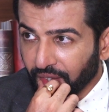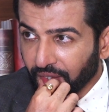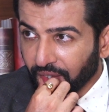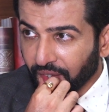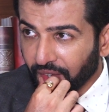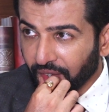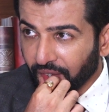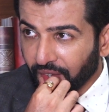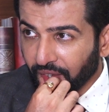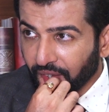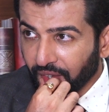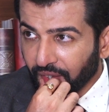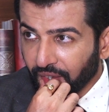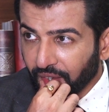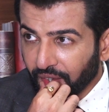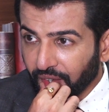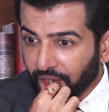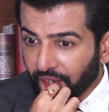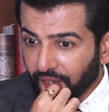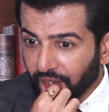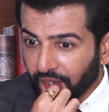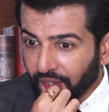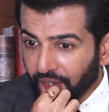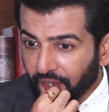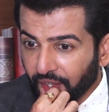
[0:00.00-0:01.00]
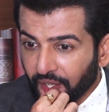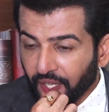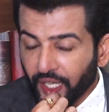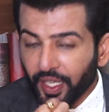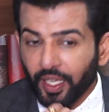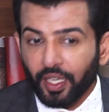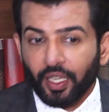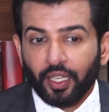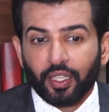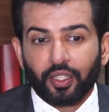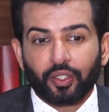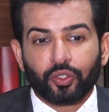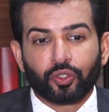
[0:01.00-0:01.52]
do you go
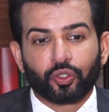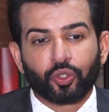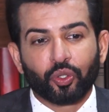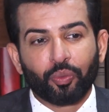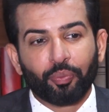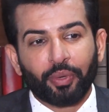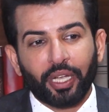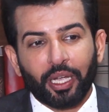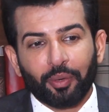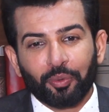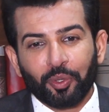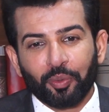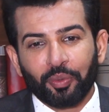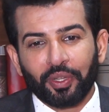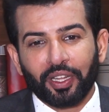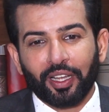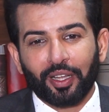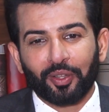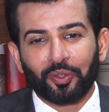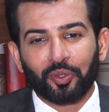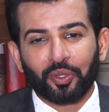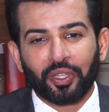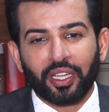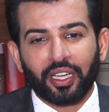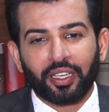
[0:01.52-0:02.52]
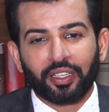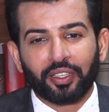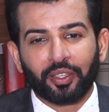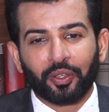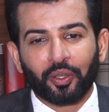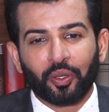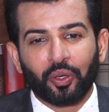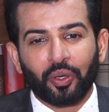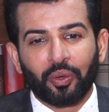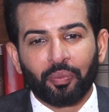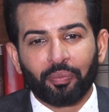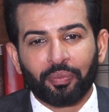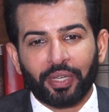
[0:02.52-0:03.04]
सो मैं आपको बता दूं दैट यू
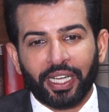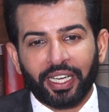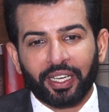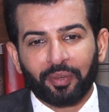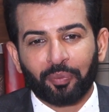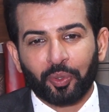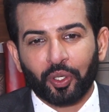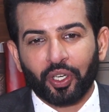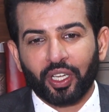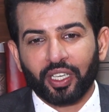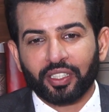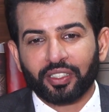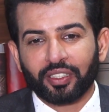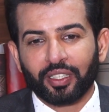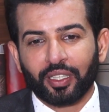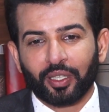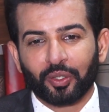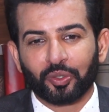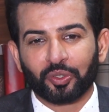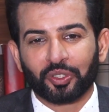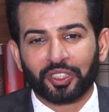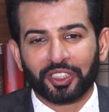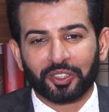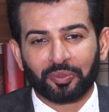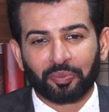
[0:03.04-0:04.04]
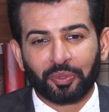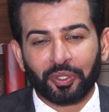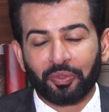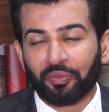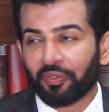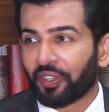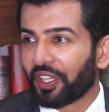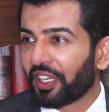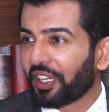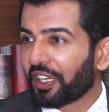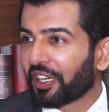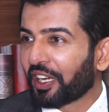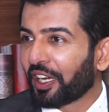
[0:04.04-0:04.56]
नो माय प्रोडक्शन हाउस इज़ बीन
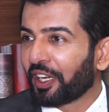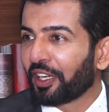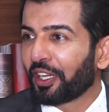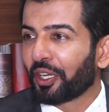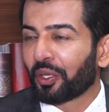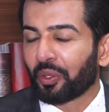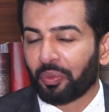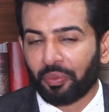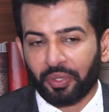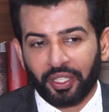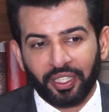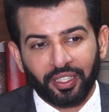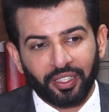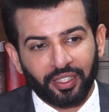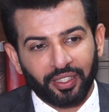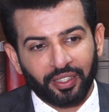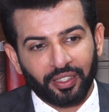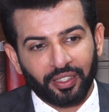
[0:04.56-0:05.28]
वेरी काइंड टू मी